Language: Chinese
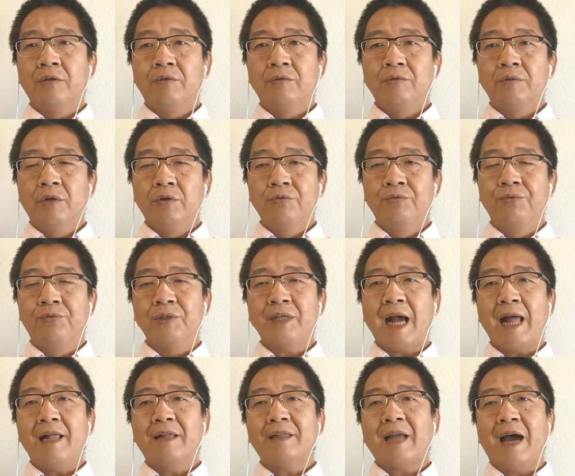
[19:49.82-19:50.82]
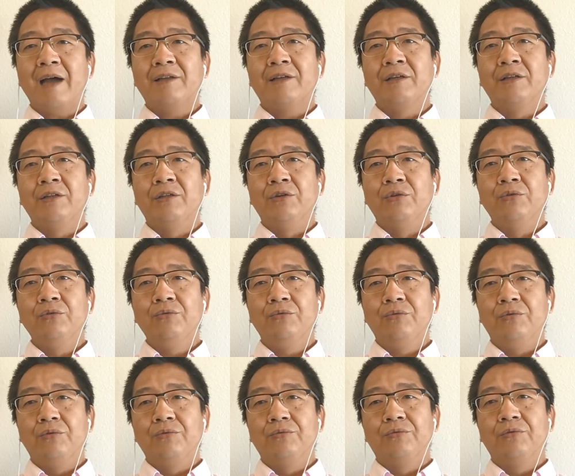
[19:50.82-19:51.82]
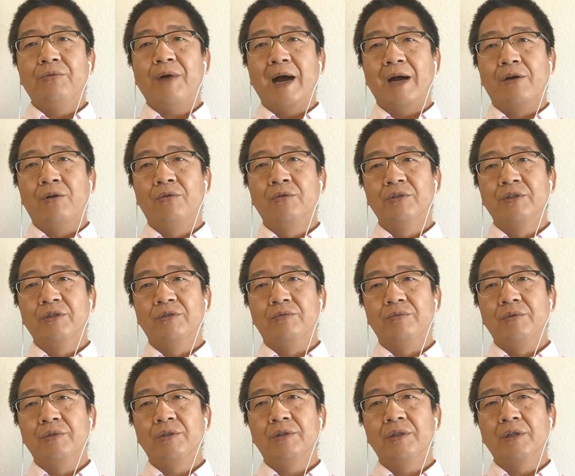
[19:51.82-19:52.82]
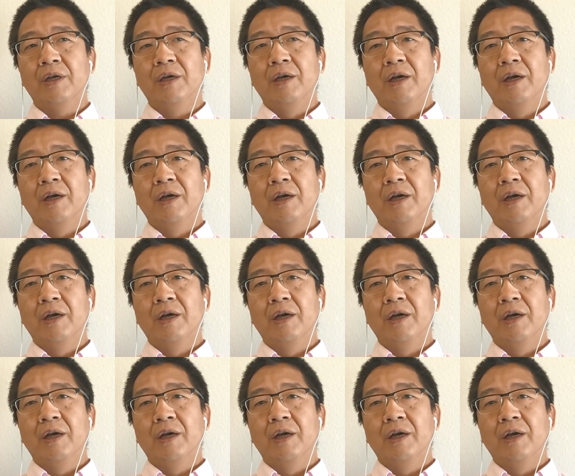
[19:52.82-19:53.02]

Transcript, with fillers: 儒家的大臣刘禹无法控制局势，